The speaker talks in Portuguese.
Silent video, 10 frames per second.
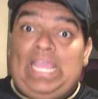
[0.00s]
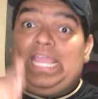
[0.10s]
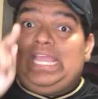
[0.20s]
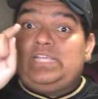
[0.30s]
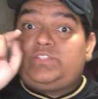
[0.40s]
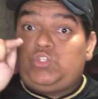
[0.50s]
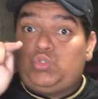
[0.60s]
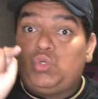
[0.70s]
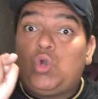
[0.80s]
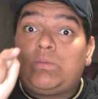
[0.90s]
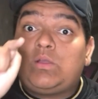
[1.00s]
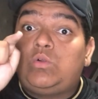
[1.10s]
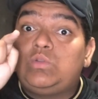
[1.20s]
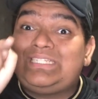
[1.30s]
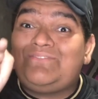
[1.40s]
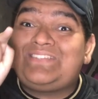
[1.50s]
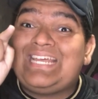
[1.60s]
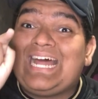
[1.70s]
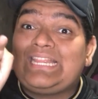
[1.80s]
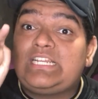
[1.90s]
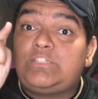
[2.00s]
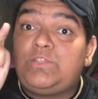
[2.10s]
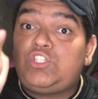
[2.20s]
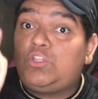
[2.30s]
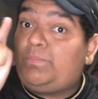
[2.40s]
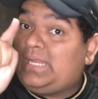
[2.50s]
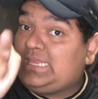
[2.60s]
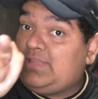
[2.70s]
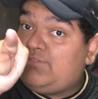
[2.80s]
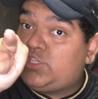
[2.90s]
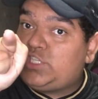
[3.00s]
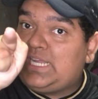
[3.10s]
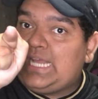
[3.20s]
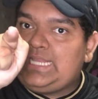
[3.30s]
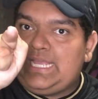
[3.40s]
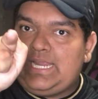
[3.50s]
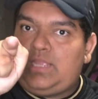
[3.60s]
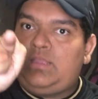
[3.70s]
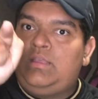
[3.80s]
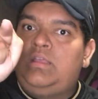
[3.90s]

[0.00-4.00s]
Esse jogo, inclusive, será transmitido pela TV Jangadeira, hein?